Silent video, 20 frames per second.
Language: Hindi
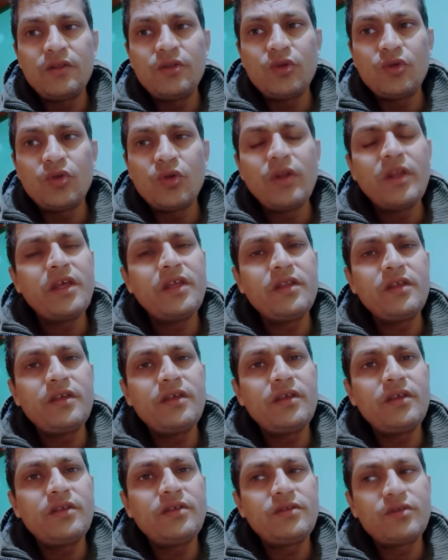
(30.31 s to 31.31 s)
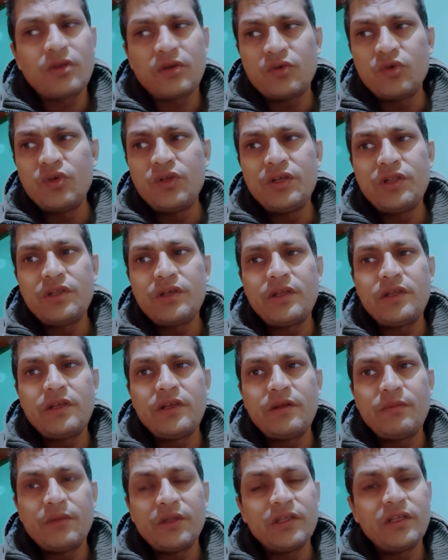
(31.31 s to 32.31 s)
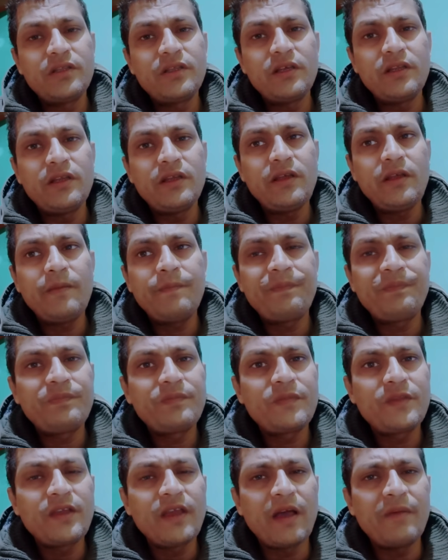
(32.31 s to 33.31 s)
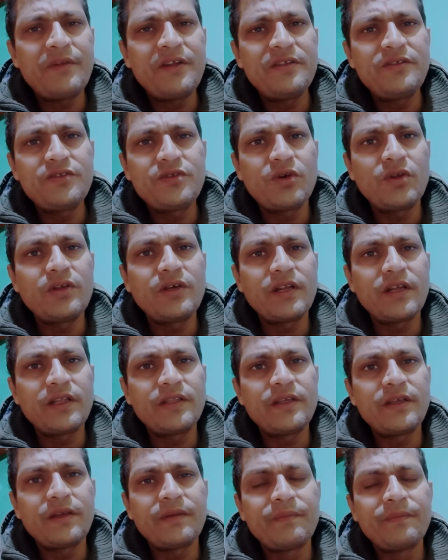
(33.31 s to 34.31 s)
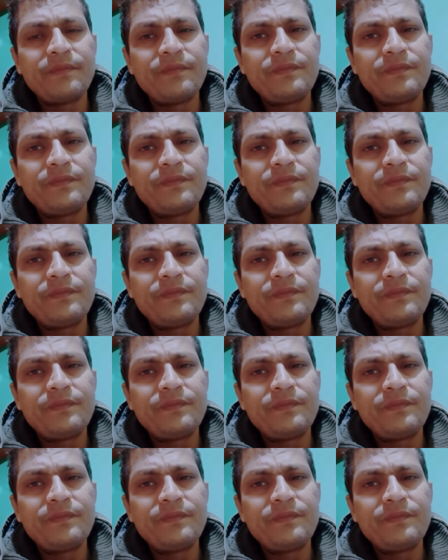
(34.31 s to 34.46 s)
तो उन्होंने इनकी सहूलियत के लिए मदद के लिए कैमरे इंस्टॉल करा दिए